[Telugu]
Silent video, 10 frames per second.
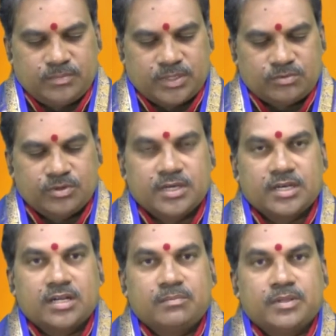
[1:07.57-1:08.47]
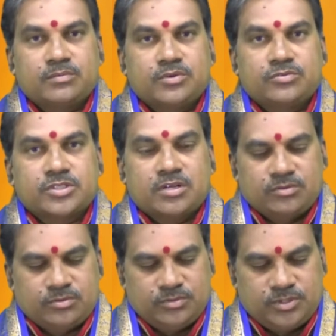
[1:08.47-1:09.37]
పదకొండు గంటల పదమూడు నిమిషాల
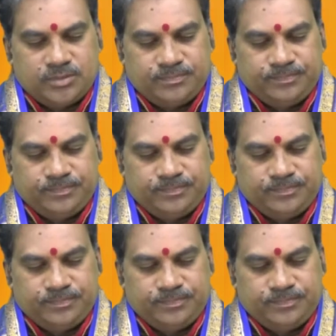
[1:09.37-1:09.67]
వరకు ఉంది